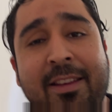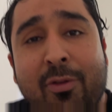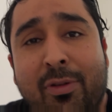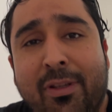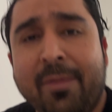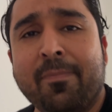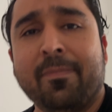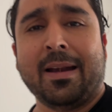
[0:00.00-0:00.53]
जी
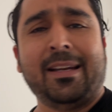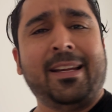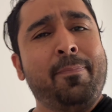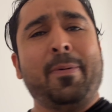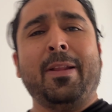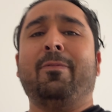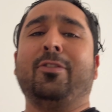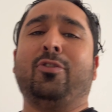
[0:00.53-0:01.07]
उसकी
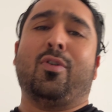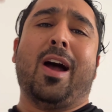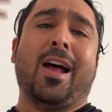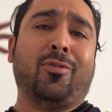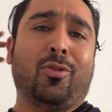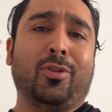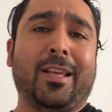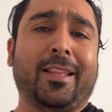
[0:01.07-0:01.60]
मल्टीपल वजूहत
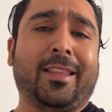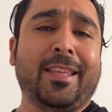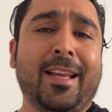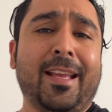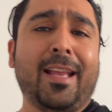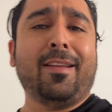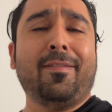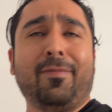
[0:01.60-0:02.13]
हो सकती है
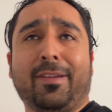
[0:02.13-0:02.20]
क्योंकि